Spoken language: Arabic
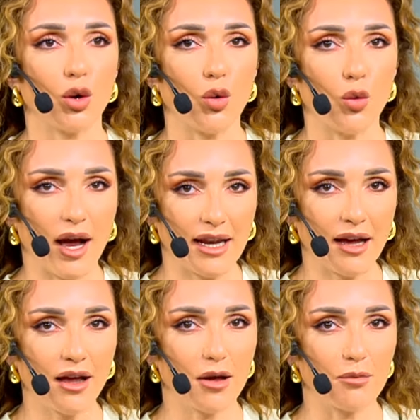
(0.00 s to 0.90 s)

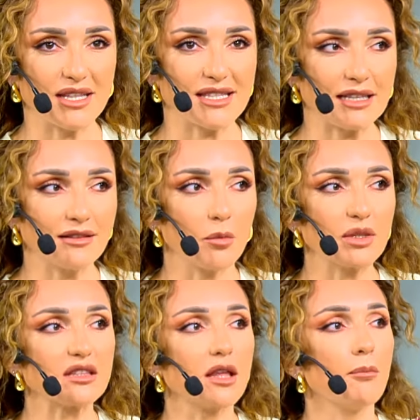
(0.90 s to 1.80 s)
وقلق بس انت
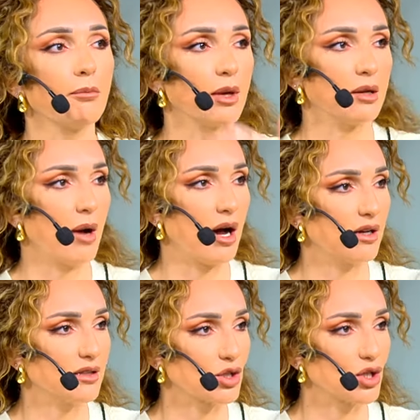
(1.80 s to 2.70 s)
مطمن مع
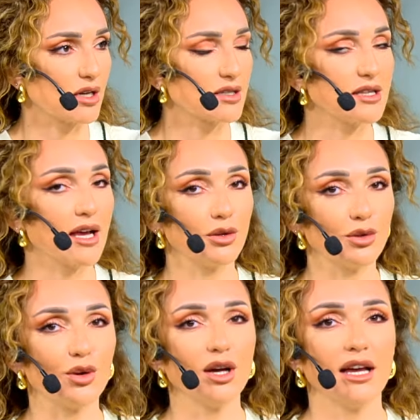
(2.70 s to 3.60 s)
هذا الشخص
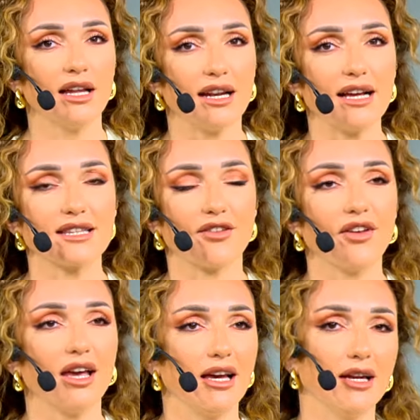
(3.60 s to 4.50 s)
لانه للاسف
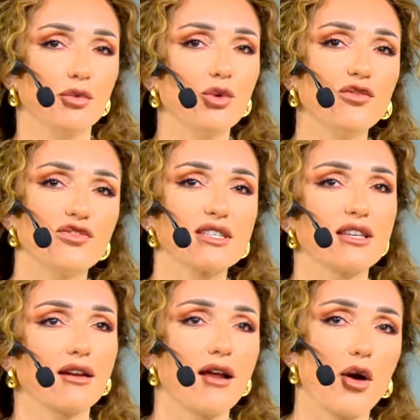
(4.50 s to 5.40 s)
احنا بنقول في
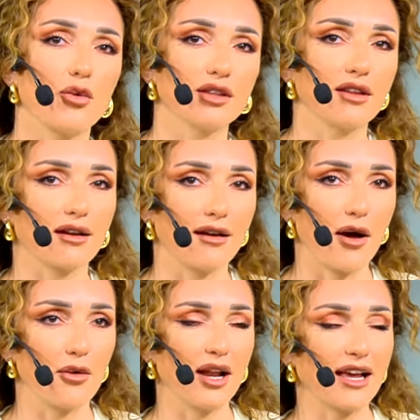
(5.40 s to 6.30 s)
السراء
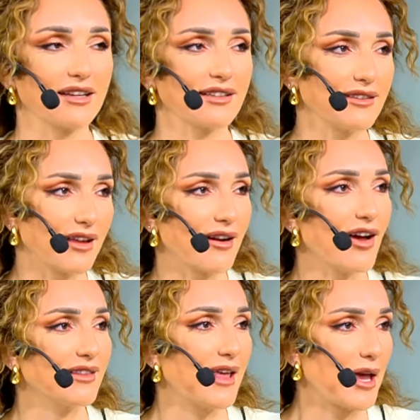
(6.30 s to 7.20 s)
والضراء ولكن
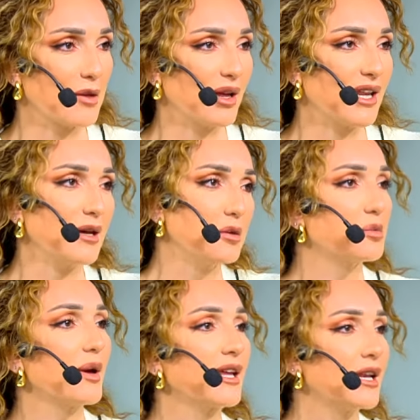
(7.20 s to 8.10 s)
الضراء دائما هي اللي
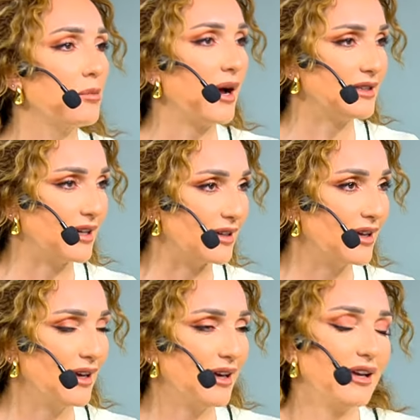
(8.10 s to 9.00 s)
بتبين المعدن
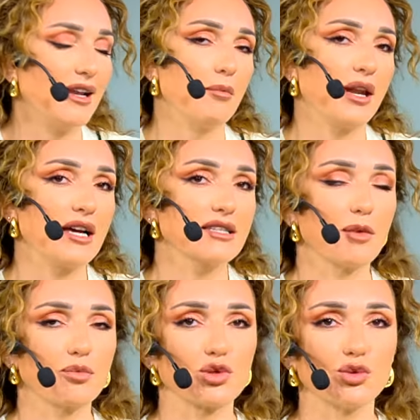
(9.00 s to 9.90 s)
مزبوط. لما الناس
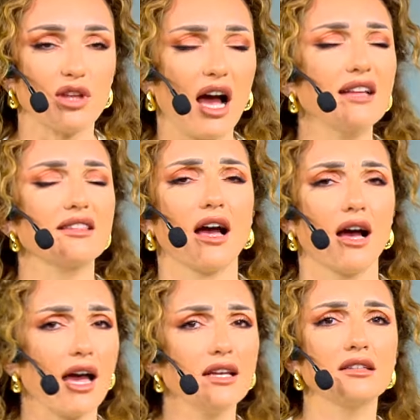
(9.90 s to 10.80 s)
مبسوطه حتى على
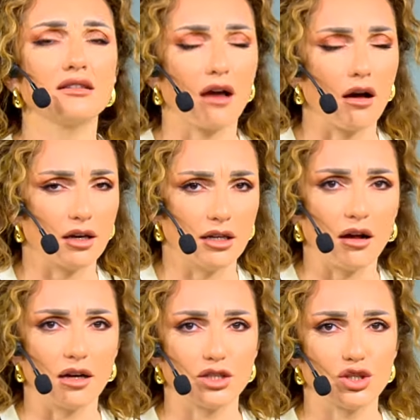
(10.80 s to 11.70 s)
اي نطاق
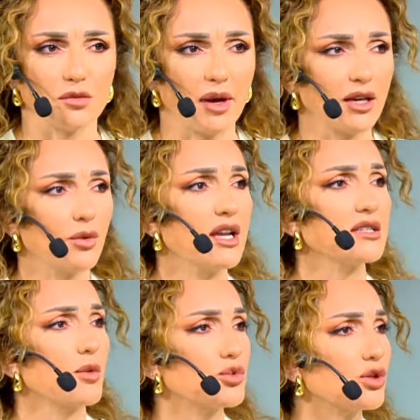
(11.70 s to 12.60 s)
علاقات اجتماعيه
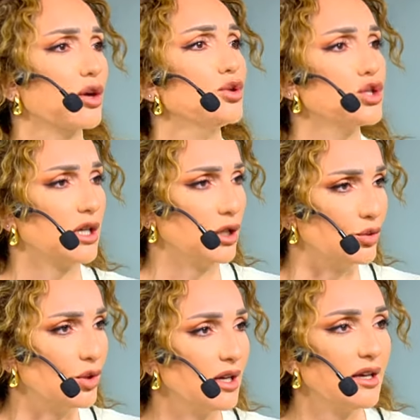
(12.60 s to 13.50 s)
والناس مبسوطه كل شيء
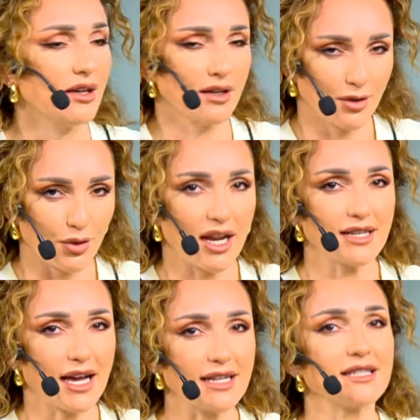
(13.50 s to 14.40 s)
حلو يعني
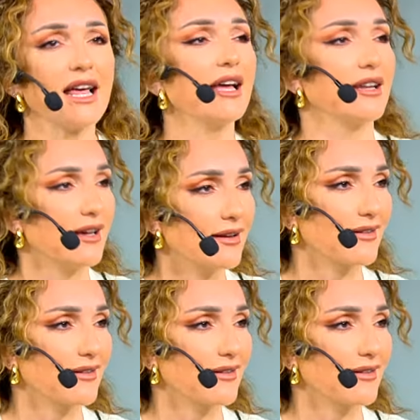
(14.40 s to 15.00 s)
الناس حزنانه